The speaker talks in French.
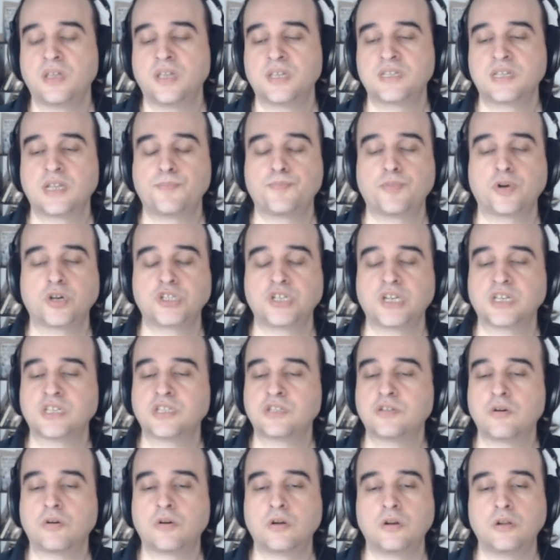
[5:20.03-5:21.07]
cette
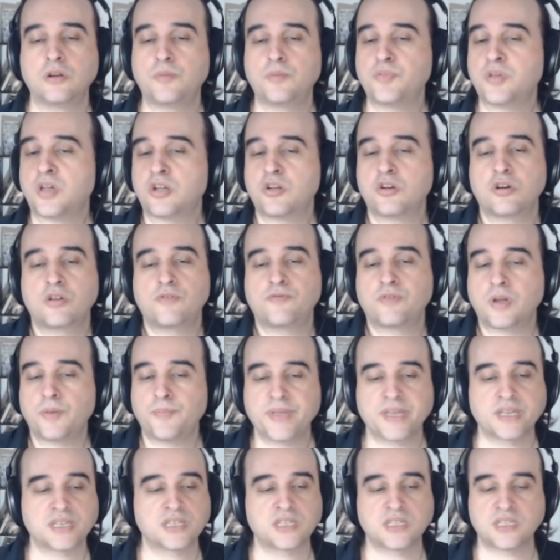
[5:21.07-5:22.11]
projection-là. Puis encore une fois,
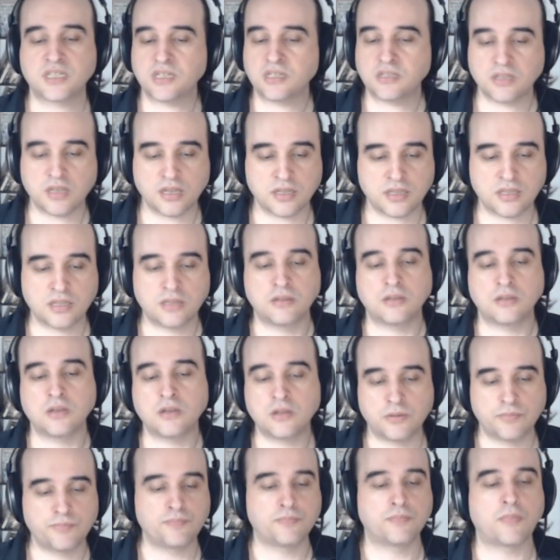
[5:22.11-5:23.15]
merci de,
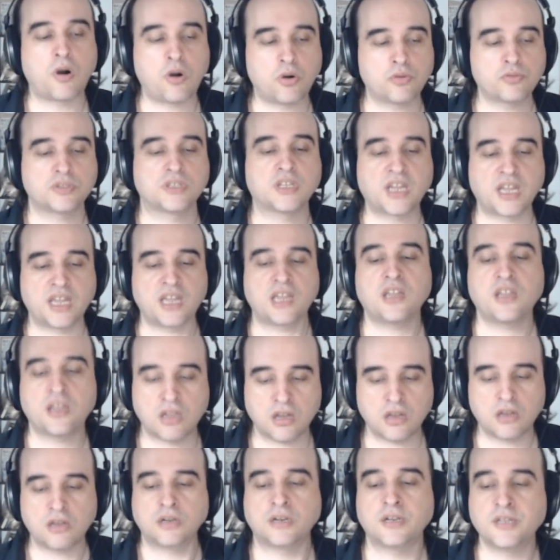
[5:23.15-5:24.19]
montrer que
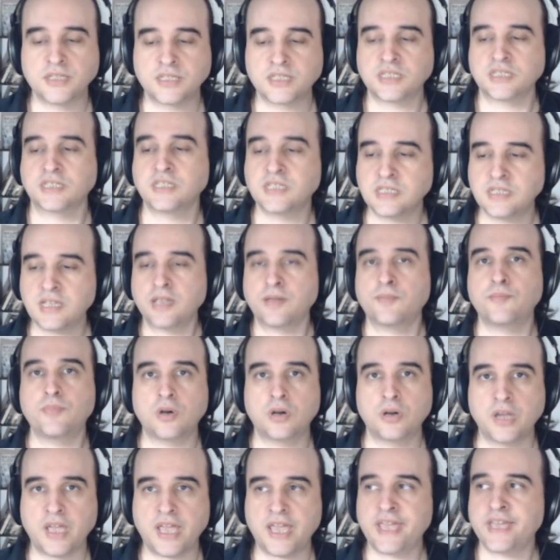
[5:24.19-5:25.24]
le
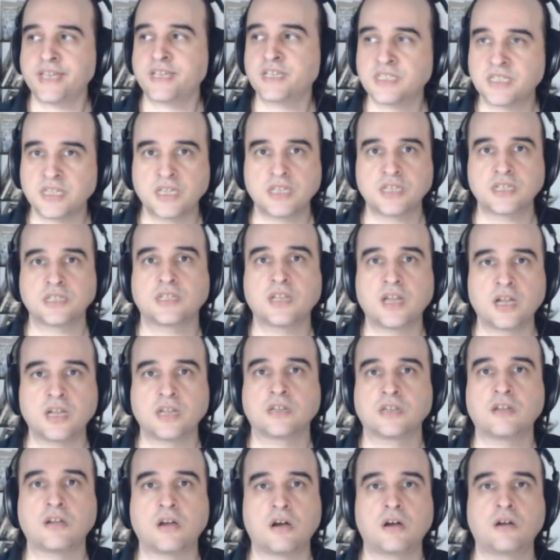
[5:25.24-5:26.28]
cinéma existe
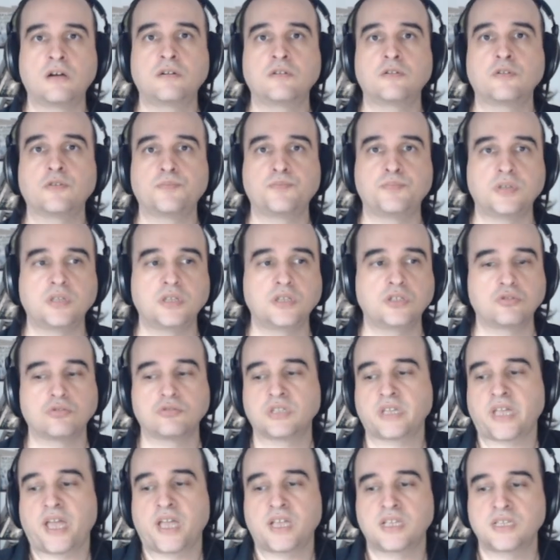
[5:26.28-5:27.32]
encore. Puis
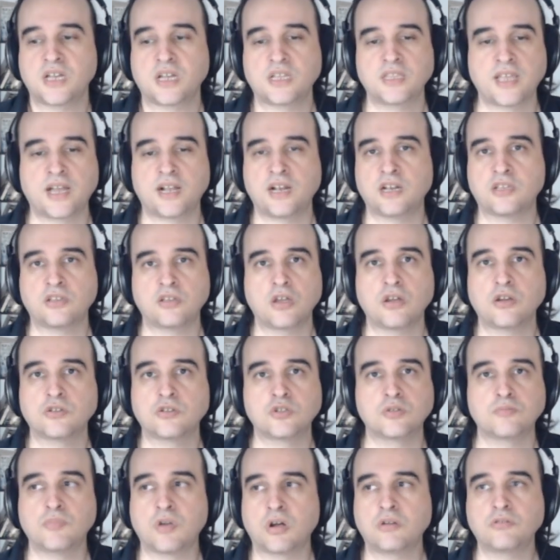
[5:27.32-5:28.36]
j'oserais dire dans le cœur
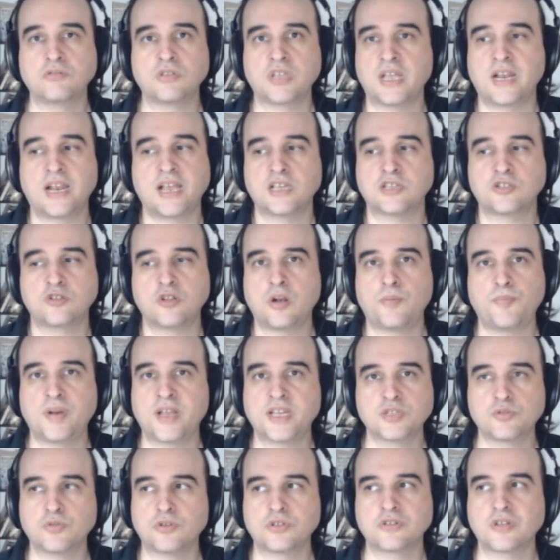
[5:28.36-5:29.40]
du monde, qui est la seule
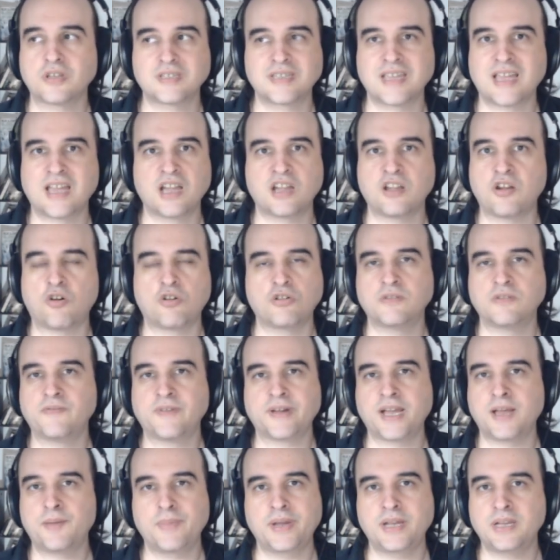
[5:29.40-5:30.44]
place où est que ça compte
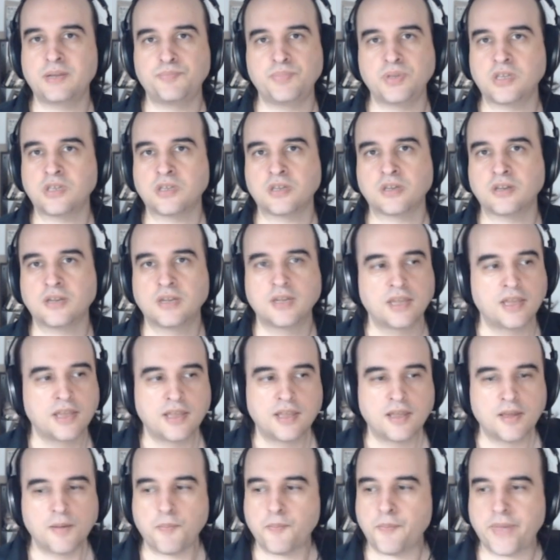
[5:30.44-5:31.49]
vraiment. Puis que
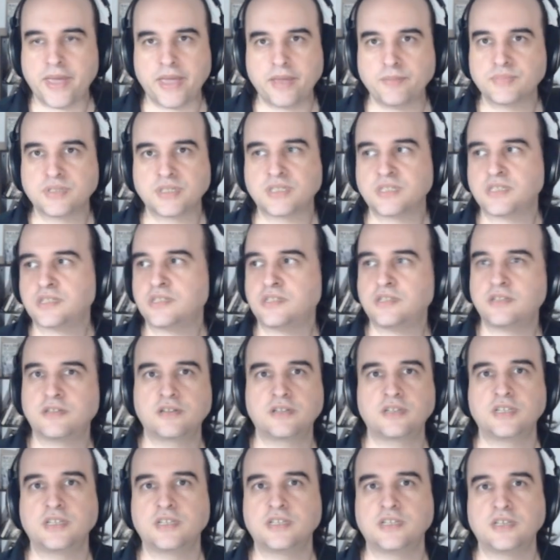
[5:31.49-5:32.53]
même s'il y
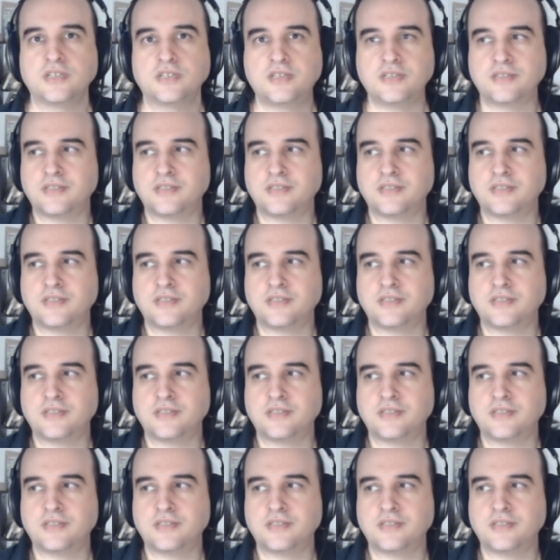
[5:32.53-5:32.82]
a des